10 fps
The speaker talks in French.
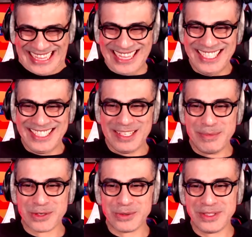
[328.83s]
Il s'est mis
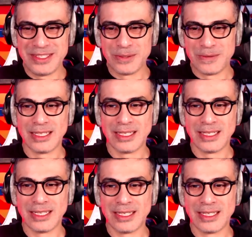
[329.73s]
en condition. Salut.
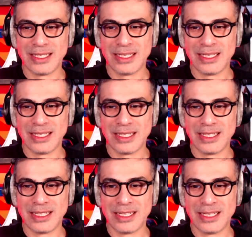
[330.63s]

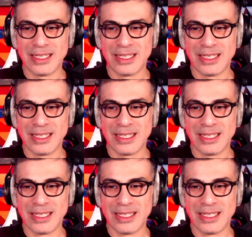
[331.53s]
Salut.